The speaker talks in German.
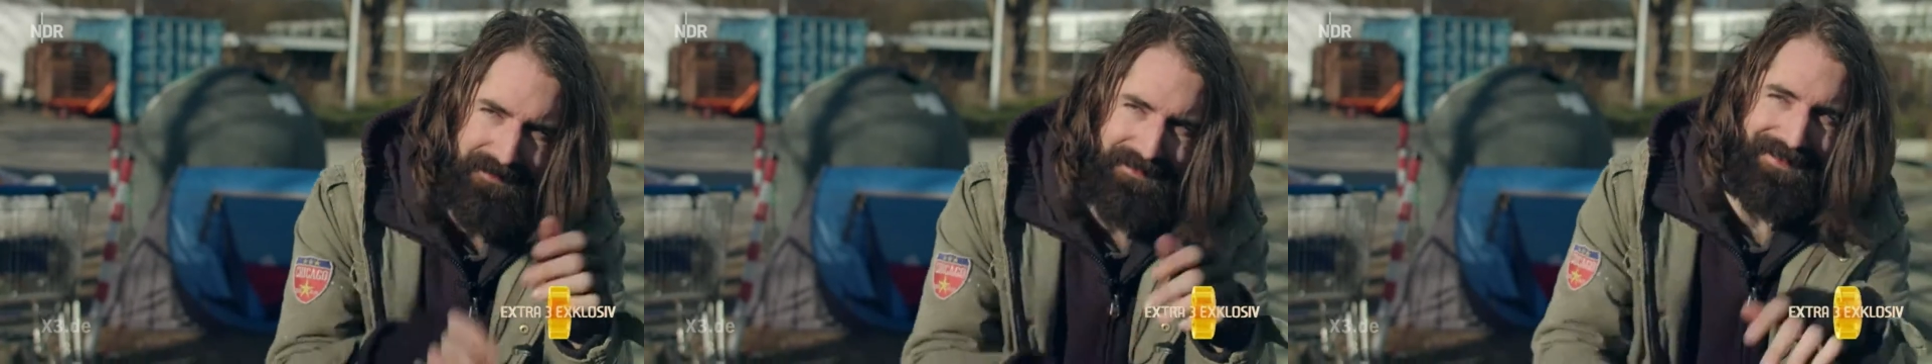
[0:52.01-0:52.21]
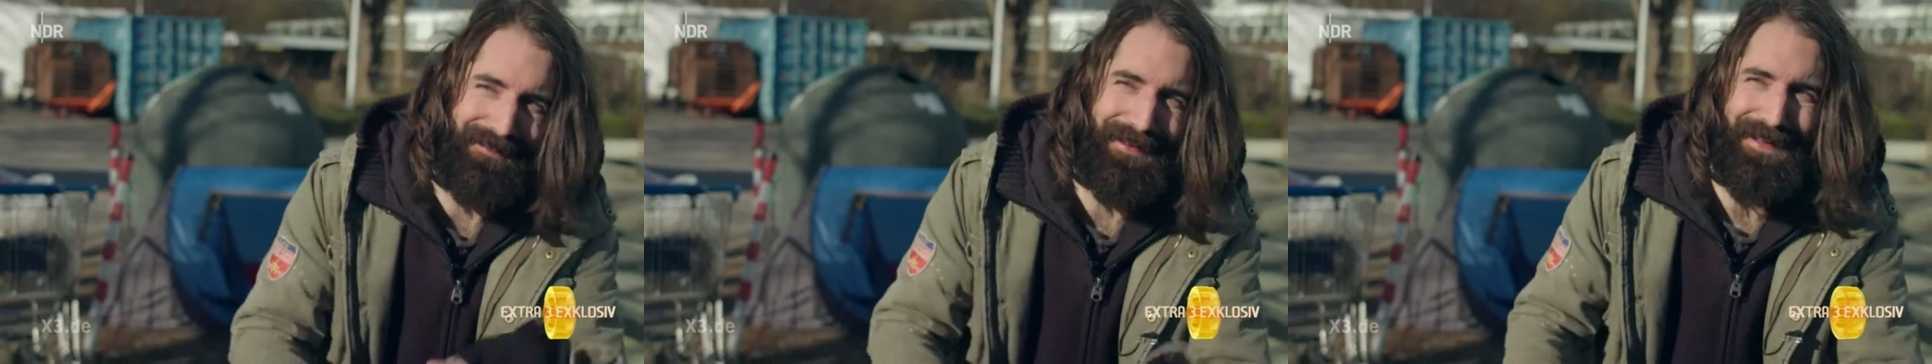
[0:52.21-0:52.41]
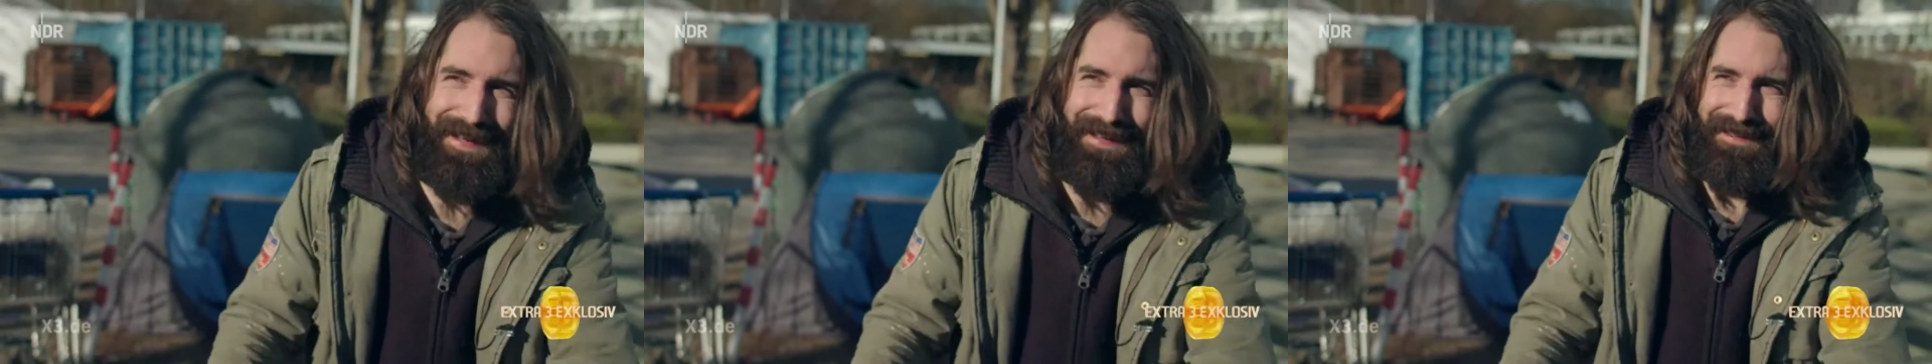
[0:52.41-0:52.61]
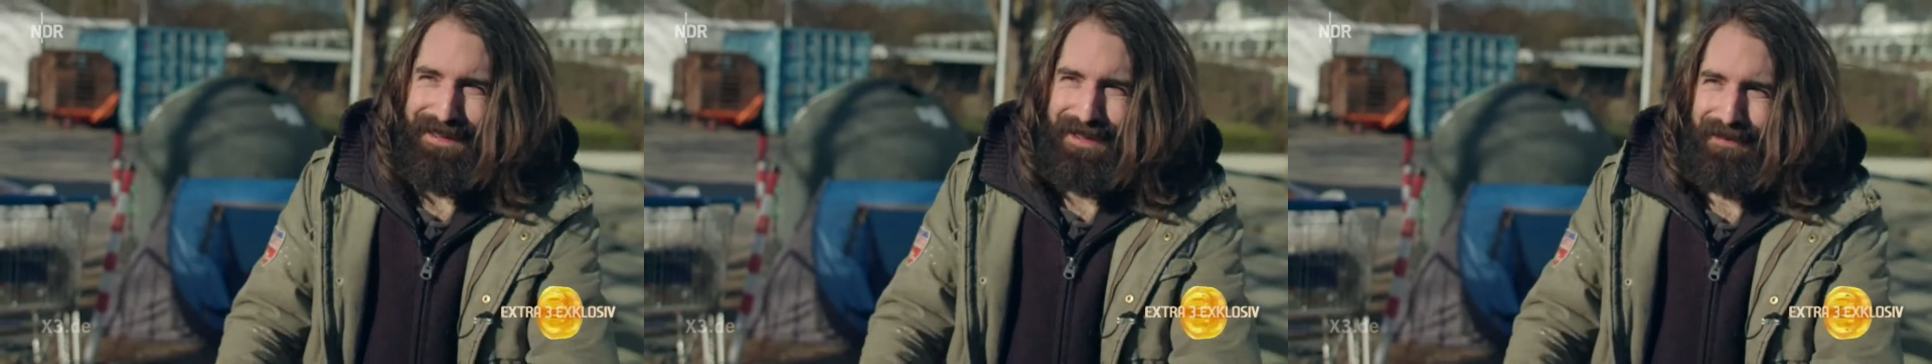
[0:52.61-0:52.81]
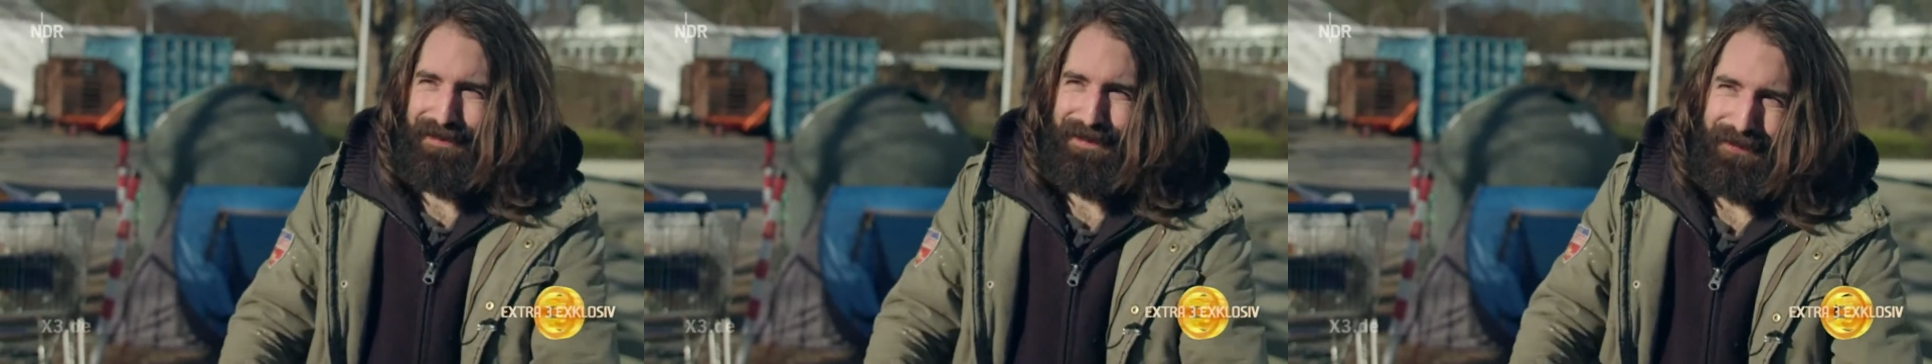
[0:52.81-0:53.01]
dank meiner
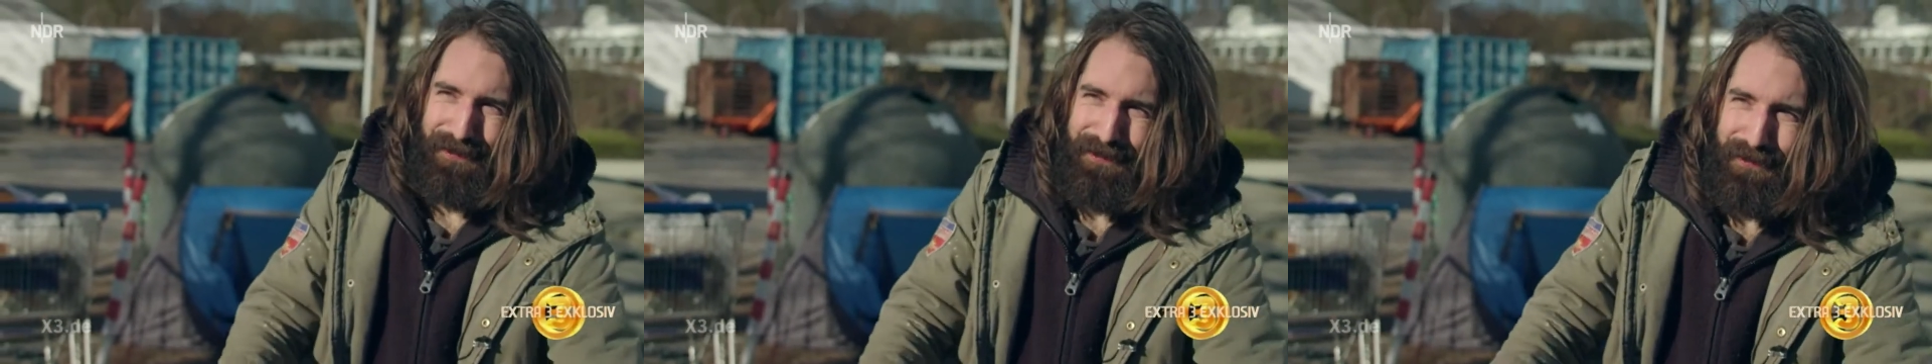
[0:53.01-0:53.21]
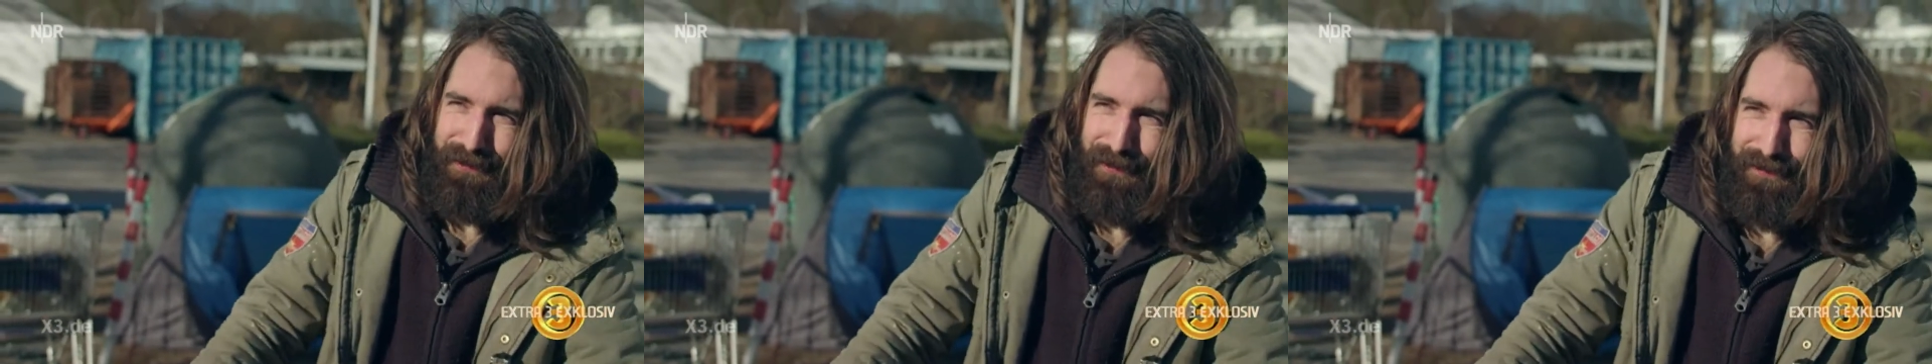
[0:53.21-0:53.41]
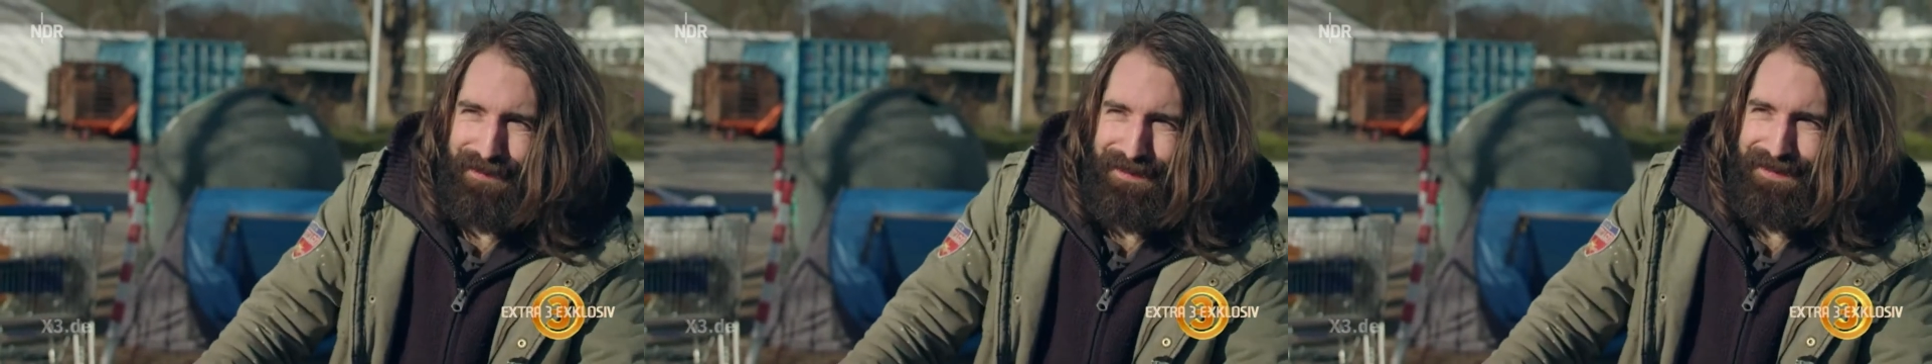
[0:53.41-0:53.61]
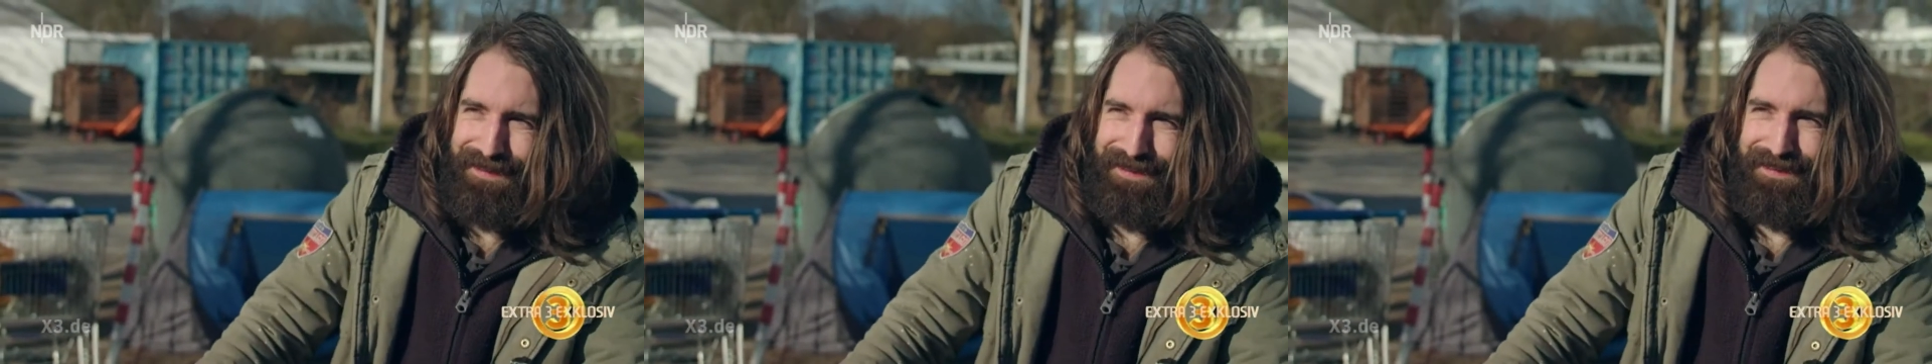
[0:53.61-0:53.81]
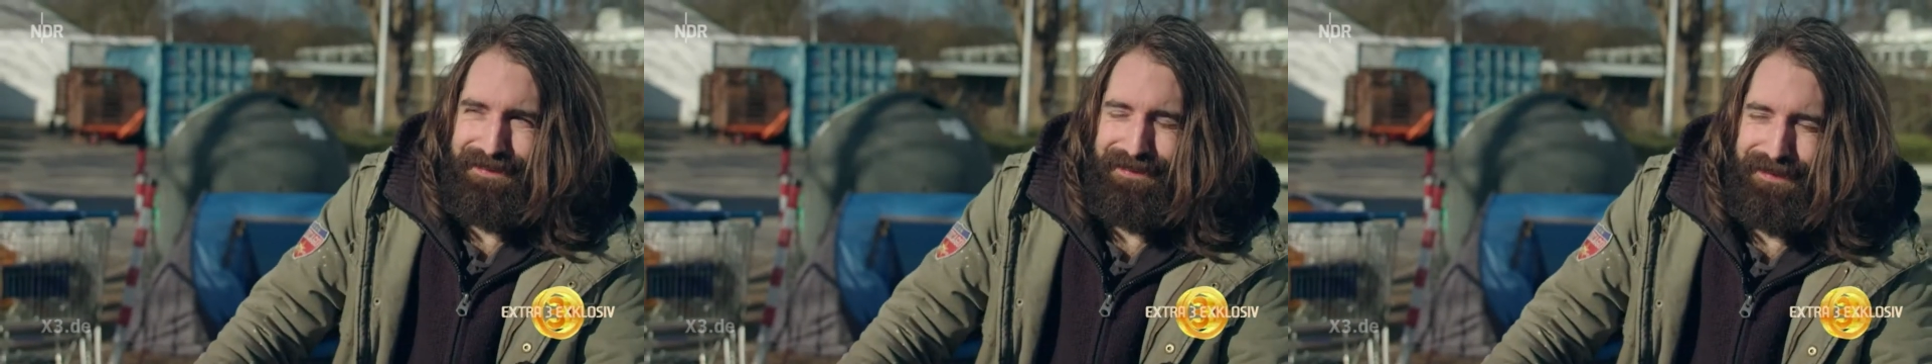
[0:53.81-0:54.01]
Eltern habe ich dann noch die Kurve
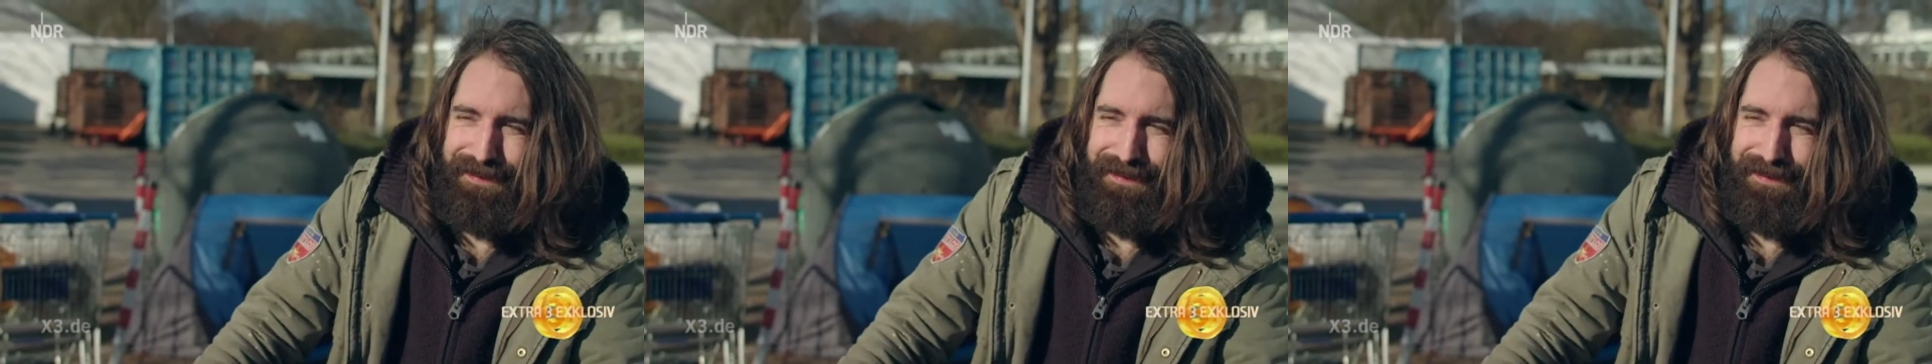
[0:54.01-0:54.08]
gekriegt,